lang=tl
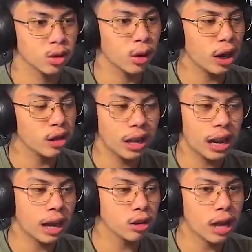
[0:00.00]
So ngayon na
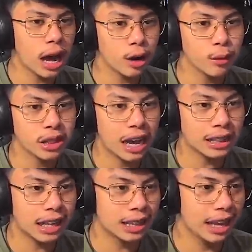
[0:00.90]
lang, yung gagawin
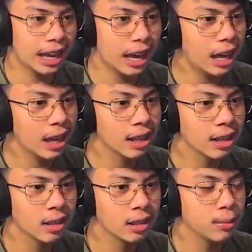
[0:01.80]
natin, eh,
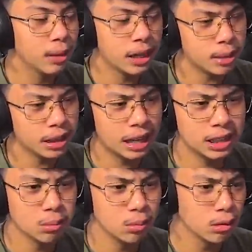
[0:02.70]
di ba
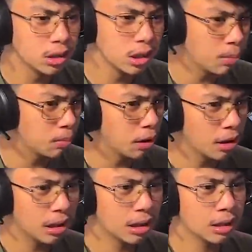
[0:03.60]
namatay si Blue Ship, boy?